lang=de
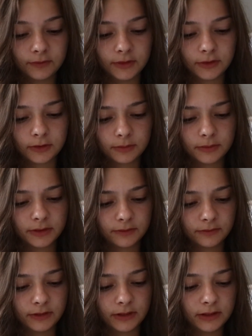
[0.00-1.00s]
Wie auch immer,
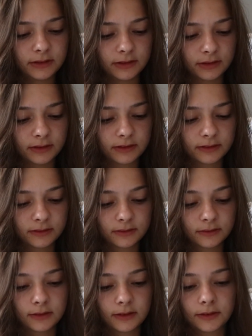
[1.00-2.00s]
wie geht das?
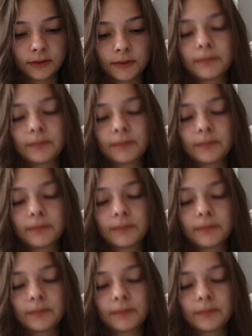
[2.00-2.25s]
Achso.